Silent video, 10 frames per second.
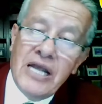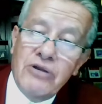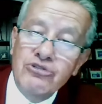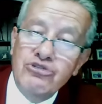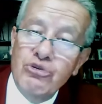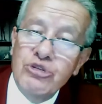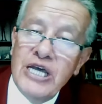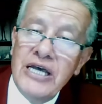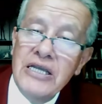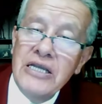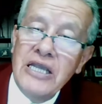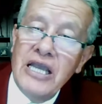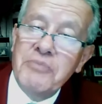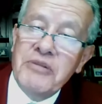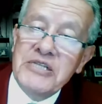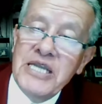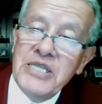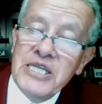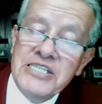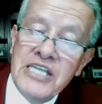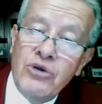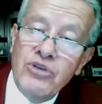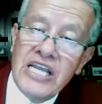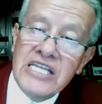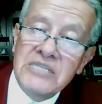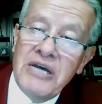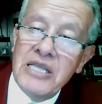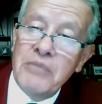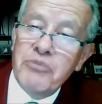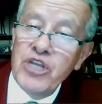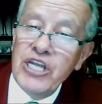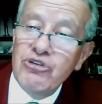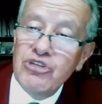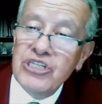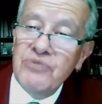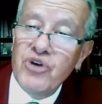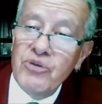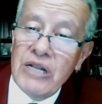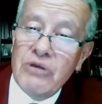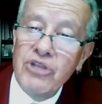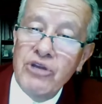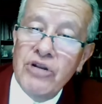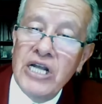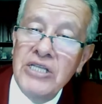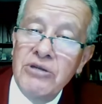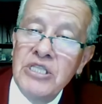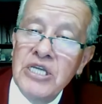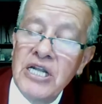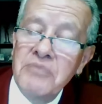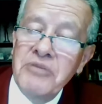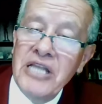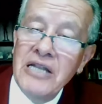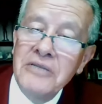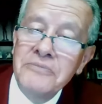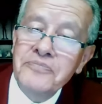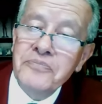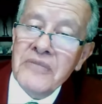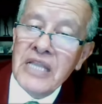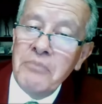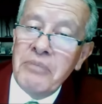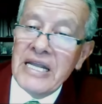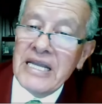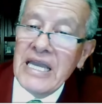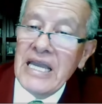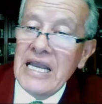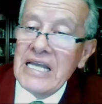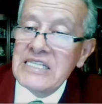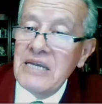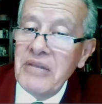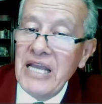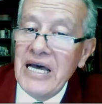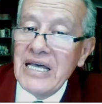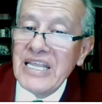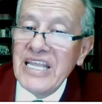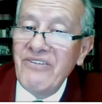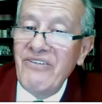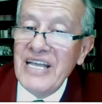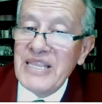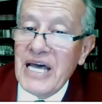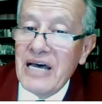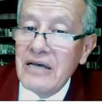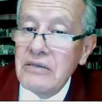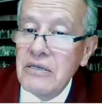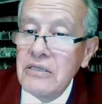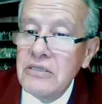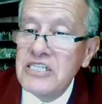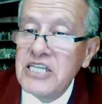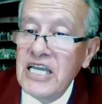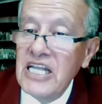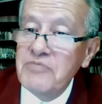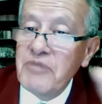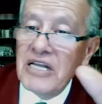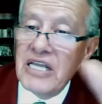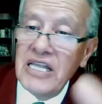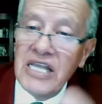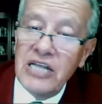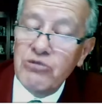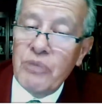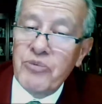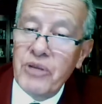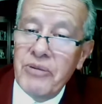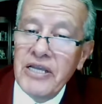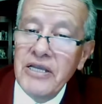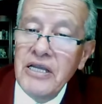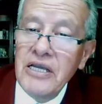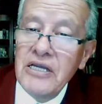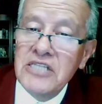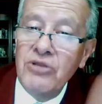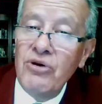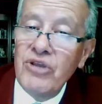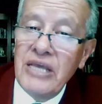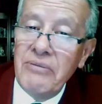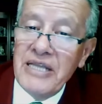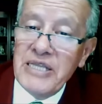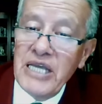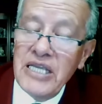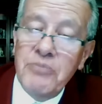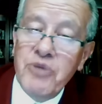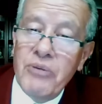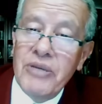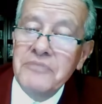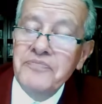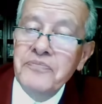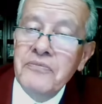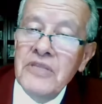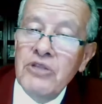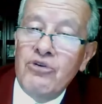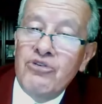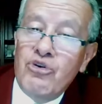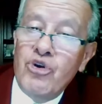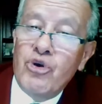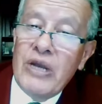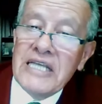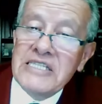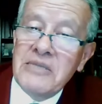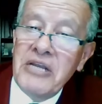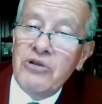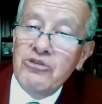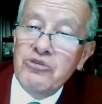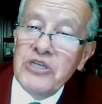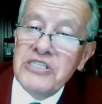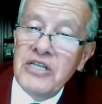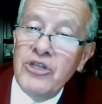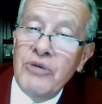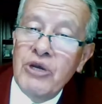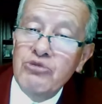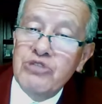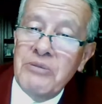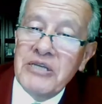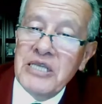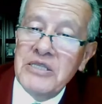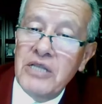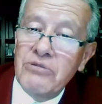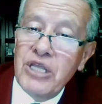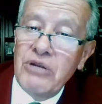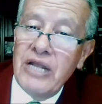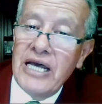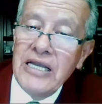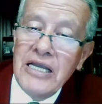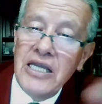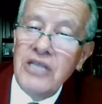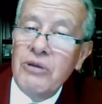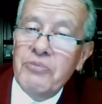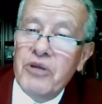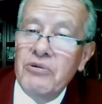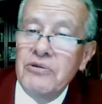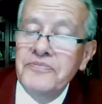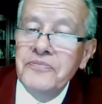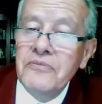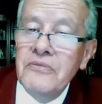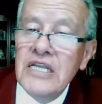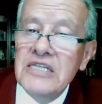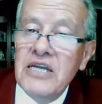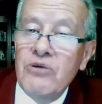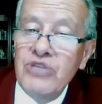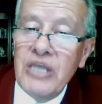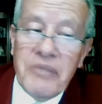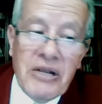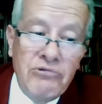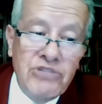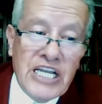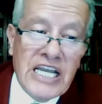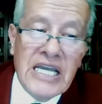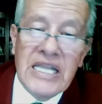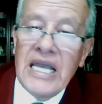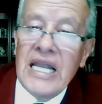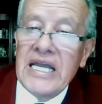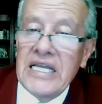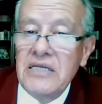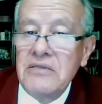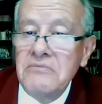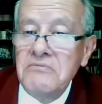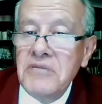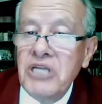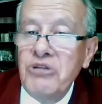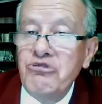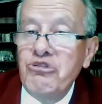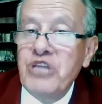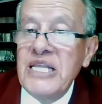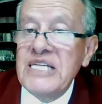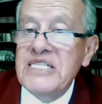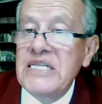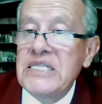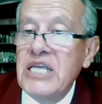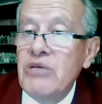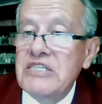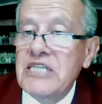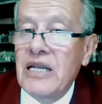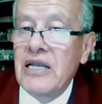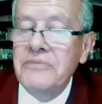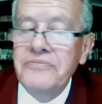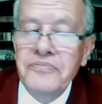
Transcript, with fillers: la consulta, el presidente en cinco días mande el proyecto de reforma al Código Orgánico Integral Penal para que la Asamblea debata, ni siquiera es para que a directo apruebe, sino debata y apruebe. Con, lo cual la Asamblea incluso puede decir, no me gusta Matantiru Tirulá y no apruebo. Segunda pregunta que queda en el aire, que no, no tiene sentido hacerla.